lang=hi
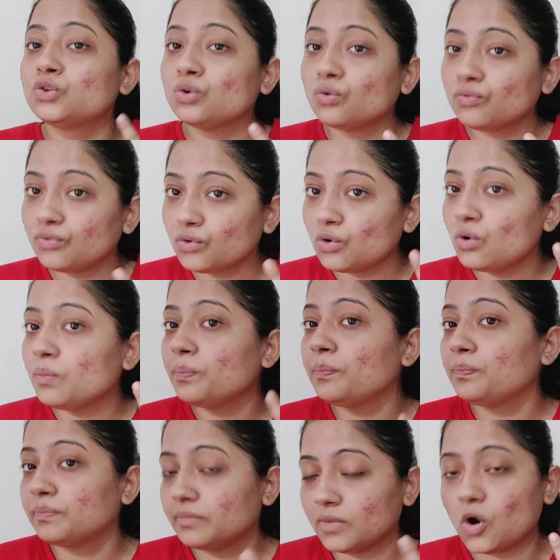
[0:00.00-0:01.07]
तो वो
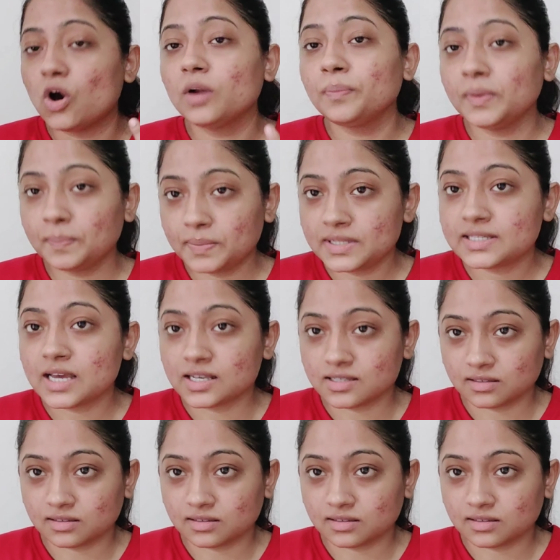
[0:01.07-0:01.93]
और पिंपल्स आ